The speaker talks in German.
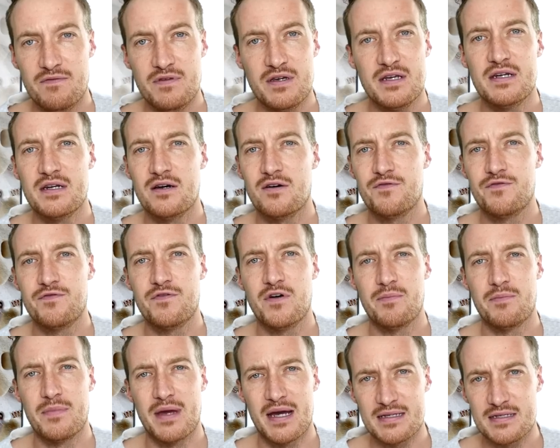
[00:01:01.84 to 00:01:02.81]
Wie genau
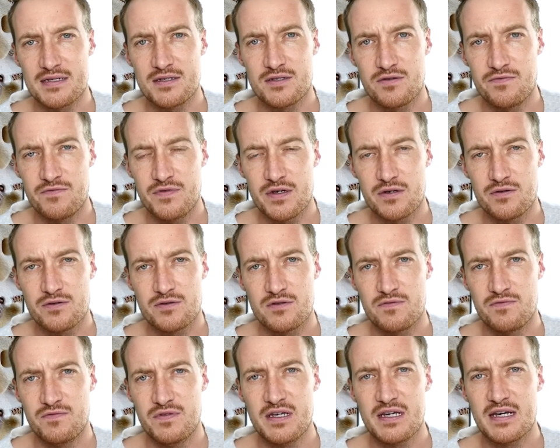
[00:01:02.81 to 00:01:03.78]
vermehrt sich so ein Virus
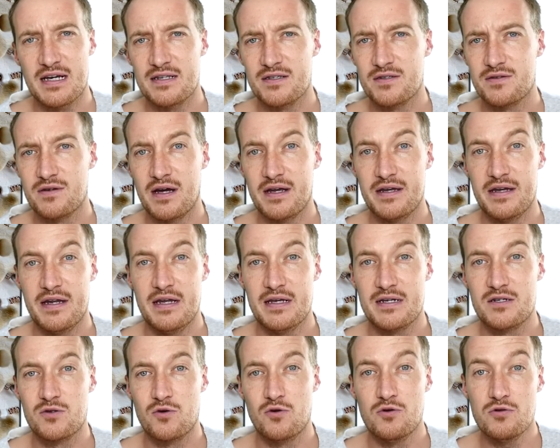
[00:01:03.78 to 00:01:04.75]
und wie kann so ein
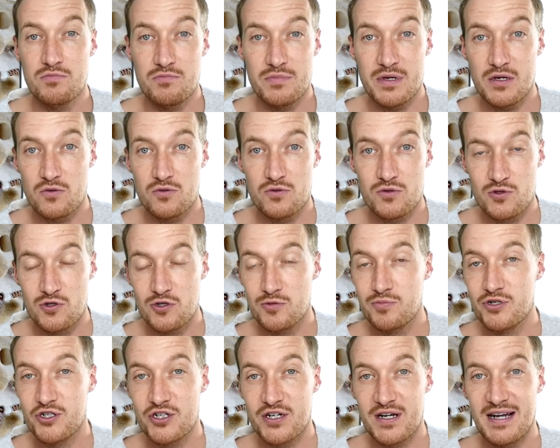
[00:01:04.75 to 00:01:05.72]

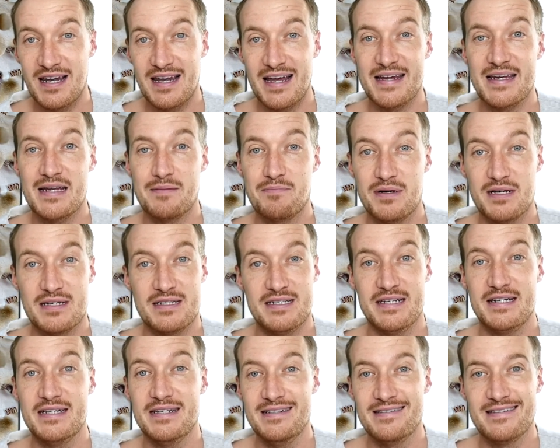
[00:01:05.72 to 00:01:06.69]
elektronenmikroskopisch kleiner
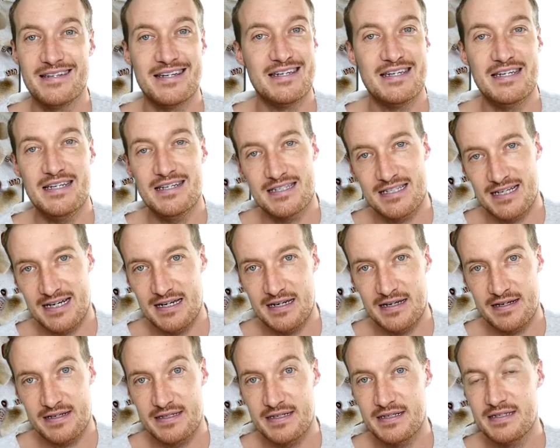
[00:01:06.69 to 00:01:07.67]
Partikel, denn nichts
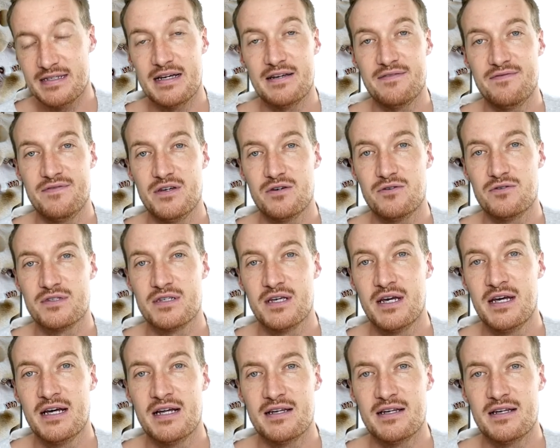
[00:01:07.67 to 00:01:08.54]
anderes ist ein Virus,